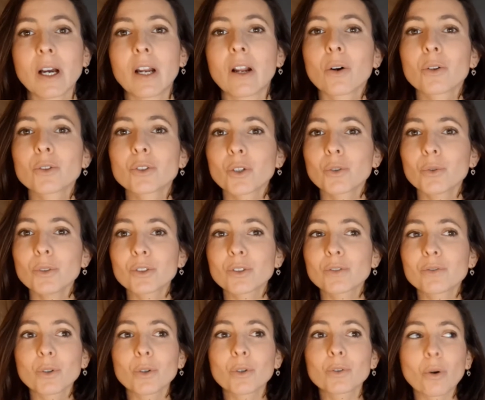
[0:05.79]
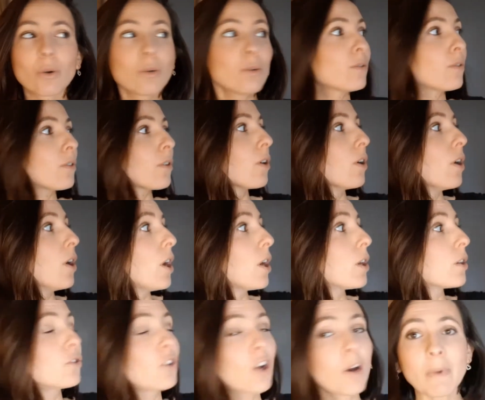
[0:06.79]
Alors aujourd'hui je vous retrouve
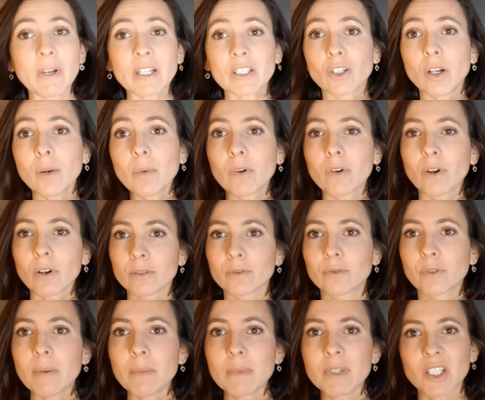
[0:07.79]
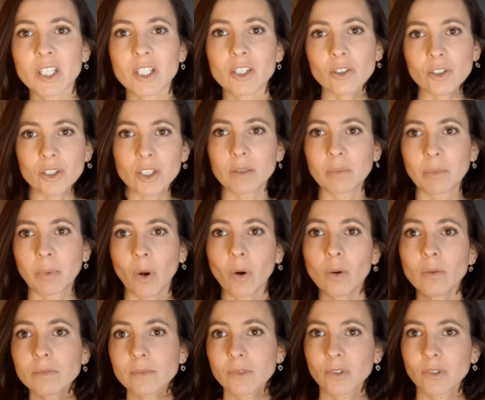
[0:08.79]
dans ma chambre encore une fois mais j'ai changé de plan.